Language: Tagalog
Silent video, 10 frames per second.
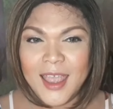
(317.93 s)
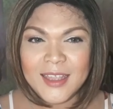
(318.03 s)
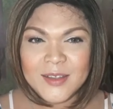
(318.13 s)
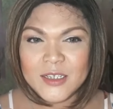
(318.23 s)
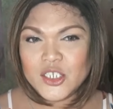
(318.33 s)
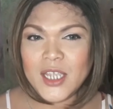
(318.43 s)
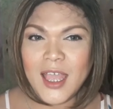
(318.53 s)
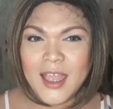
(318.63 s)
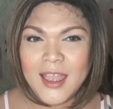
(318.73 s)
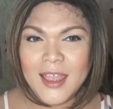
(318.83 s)
Eto na
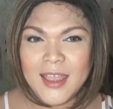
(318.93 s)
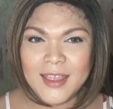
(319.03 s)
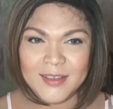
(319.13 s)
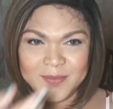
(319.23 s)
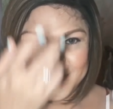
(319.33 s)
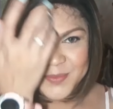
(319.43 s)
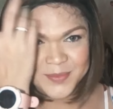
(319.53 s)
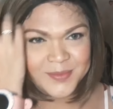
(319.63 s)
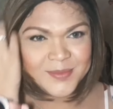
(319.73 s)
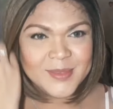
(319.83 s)
siya!
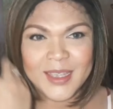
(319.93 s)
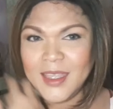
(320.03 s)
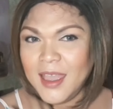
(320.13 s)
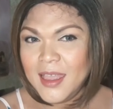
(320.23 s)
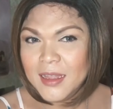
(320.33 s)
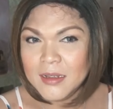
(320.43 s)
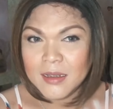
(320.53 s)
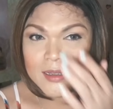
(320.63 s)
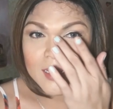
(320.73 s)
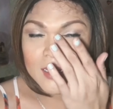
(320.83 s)
Ayan. Ang
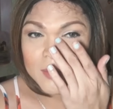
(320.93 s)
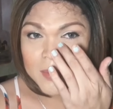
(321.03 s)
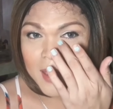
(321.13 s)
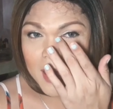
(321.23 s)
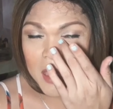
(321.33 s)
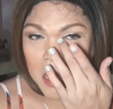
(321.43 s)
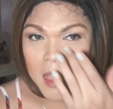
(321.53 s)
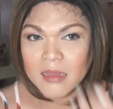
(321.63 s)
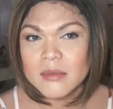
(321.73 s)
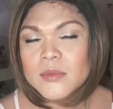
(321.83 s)
ganda, di ba?
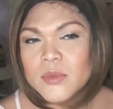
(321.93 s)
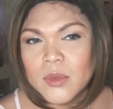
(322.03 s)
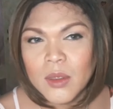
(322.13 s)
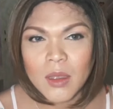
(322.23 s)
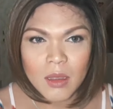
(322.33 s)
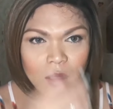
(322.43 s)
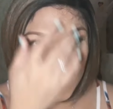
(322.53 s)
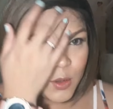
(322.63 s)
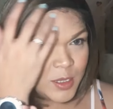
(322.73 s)
O, oh,